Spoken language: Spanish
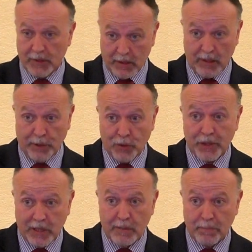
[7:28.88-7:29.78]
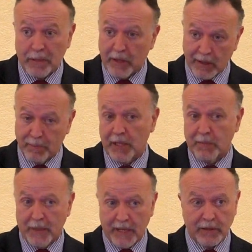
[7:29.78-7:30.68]
que vino a ser príncipe de
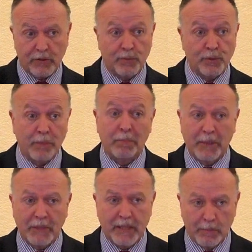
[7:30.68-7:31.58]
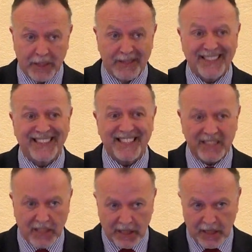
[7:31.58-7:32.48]
paz como emblema también de quién
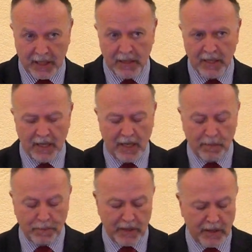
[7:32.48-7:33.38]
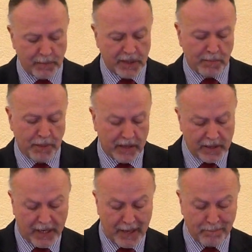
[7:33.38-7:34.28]
sería el príncipe de paz
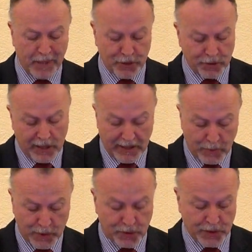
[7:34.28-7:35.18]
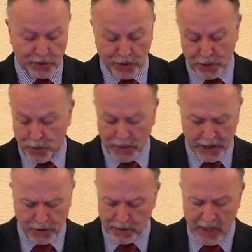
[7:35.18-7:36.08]
en la persona de nuestro Señor
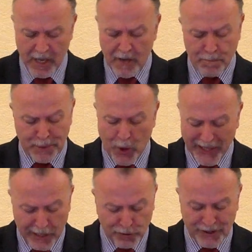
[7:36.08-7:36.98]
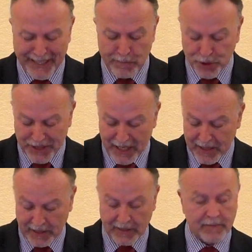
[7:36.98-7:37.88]
Jesucristo. Pero aquí encontramos
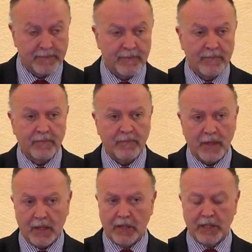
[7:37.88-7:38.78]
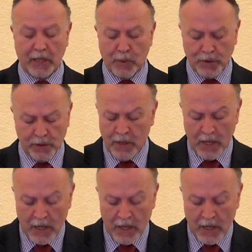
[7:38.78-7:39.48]
sangre. Y desde luego